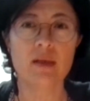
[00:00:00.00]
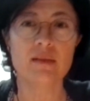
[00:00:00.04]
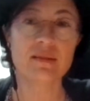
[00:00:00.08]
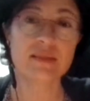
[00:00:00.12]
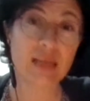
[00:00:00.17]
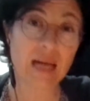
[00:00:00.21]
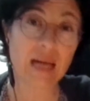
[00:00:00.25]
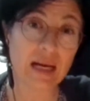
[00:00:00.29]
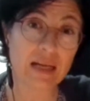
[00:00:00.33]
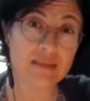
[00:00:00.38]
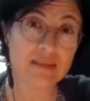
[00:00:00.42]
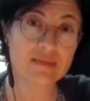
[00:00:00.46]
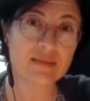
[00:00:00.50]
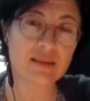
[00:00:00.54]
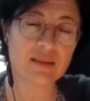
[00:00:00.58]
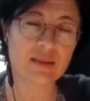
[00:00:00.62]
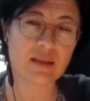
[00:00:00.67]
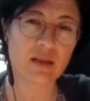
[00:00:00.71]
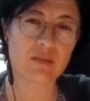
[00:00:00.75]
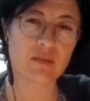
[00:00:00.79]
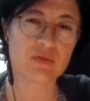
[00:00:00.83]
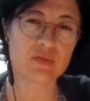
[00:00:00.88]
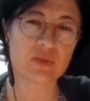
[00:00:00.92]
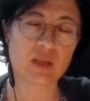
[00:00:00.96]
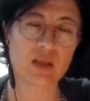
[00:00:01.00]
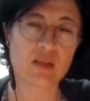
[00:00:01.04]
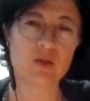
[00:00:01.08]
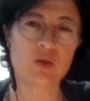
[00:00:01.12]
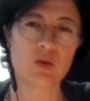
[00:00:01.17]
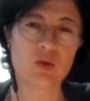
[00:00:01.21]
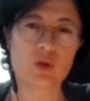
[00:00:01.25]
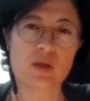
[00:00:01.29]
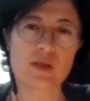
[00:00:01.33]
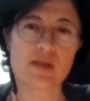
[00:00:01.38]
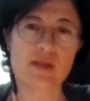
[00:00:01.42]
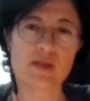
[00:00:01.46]
Diğer taraftan
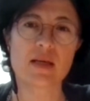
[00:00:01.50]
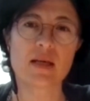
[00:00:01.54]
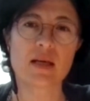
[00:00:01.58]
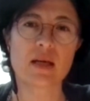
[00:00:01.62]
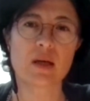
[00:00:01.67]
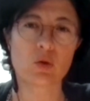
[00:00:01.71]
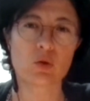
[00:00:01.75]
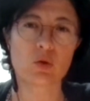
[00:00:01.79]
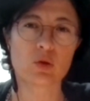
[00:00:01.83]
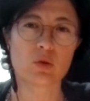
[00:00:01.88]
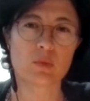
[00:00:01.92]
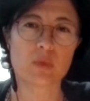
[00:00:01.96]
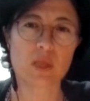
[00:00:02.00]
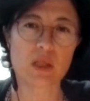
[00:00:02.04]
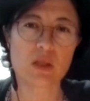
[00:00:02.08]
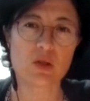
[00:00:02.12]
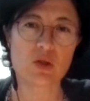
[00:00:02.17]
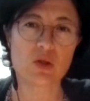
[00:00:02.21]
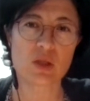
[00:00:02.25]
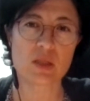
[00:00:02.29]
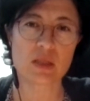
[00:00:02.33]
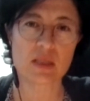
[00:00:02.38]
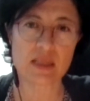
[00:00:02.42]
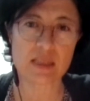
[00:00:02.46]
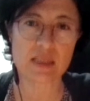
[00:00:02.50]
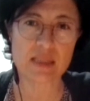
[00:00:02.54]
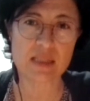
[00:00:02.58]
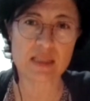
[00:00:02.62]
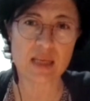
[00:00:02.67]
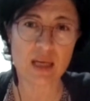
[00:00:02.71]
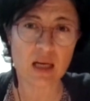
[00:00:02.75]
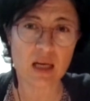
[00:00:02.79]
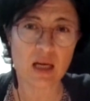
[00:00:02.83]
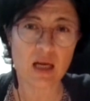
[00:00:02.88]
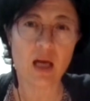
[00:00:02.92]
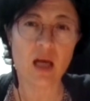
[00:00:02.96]
küresel ekonomi için
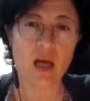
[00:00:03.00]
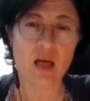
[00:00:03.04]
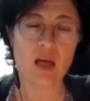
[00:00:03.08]
ise